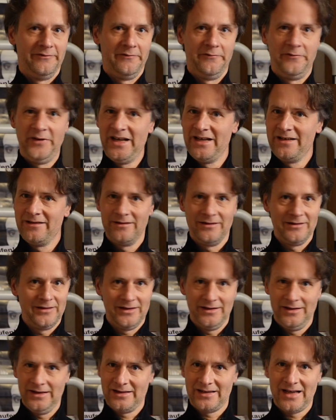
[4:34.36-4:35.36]
wenn
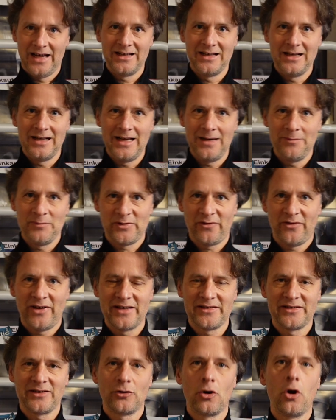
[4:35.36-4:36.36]
es eine
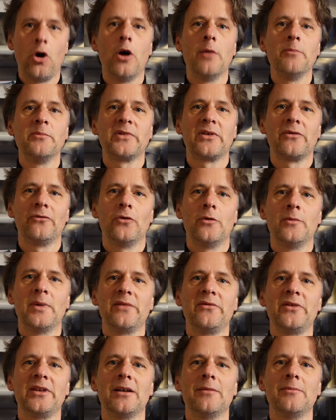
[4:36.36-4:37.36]
Lebensphase kommt, wo
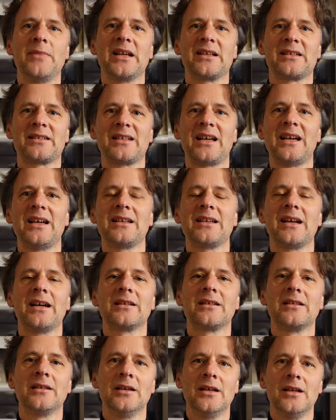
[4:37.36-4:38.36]
man wieder mehr Zeit
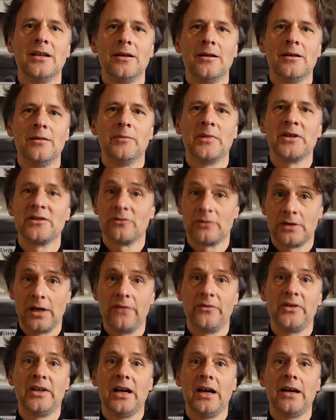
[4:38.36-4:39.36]
hat, man
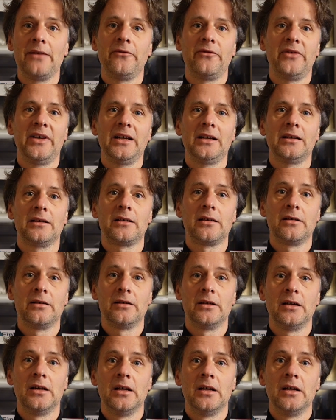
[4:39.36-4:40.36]
sogar wieder anfängt,
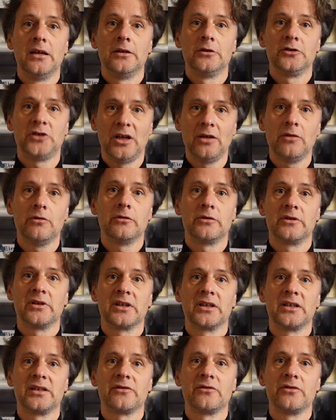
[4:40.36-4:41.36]

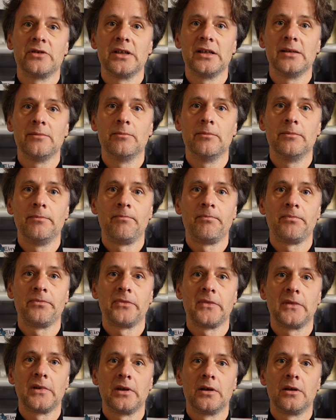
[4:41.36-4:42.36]
Cellounterricht zu nehmen.
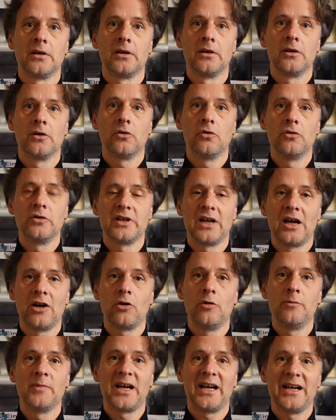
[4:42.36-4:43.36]
Und
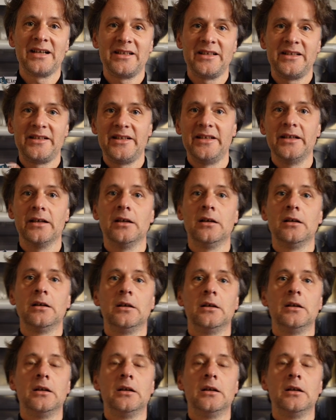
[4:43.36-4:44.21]
darum rate ich dir,